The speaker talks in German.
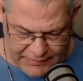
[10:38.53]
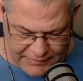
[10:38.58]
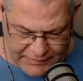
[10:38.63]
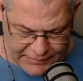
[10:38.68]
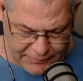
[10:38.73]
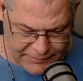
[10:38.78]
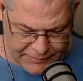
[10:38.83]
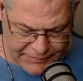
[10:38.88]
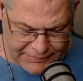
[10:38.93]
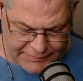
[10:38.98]

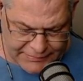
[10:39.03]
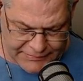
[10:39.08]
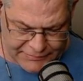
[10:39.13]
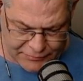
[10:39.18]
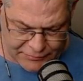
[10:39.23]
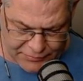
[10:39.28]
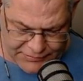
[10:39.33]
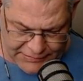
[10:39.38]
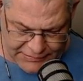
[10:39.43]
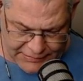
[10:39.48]
Queen ist
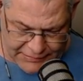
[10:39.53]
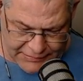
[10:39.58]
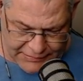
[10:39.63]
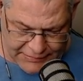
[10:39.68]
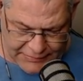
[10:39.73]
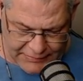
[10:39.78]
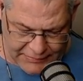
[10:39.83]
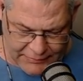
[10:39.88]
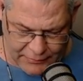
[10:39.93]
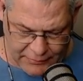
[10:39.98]
noch
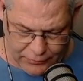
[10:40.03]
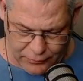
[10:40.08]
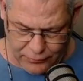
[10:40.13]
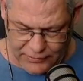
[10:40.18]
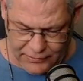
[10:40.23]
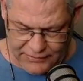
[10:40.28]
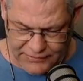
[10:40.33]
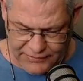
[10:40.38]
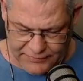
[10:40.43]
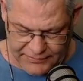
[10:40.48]
da. Oh,
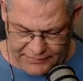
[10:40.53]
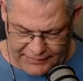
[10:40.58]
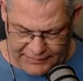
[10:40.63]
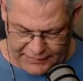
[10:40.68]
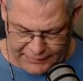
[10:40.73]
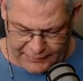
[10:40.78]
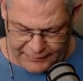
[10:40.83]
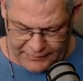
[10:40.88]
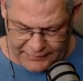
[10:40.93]
das wird eng.